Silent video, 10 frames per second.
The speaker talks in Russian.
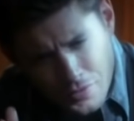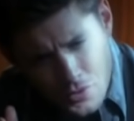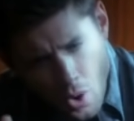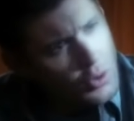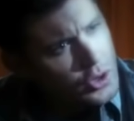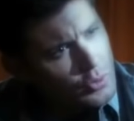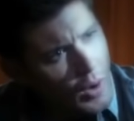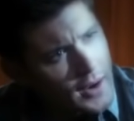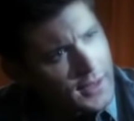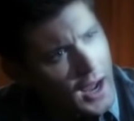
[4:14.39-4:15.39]
Что ты
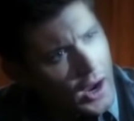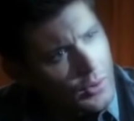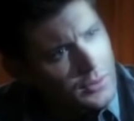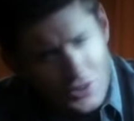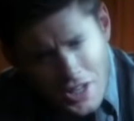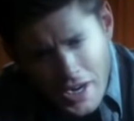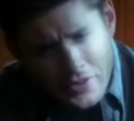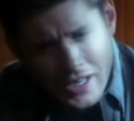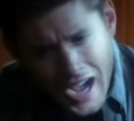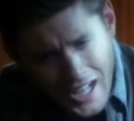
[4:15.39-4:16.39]
несешь? Тут и
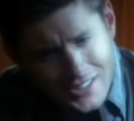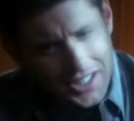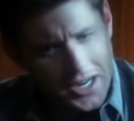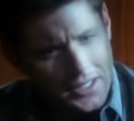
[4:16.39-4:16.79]
спорить не о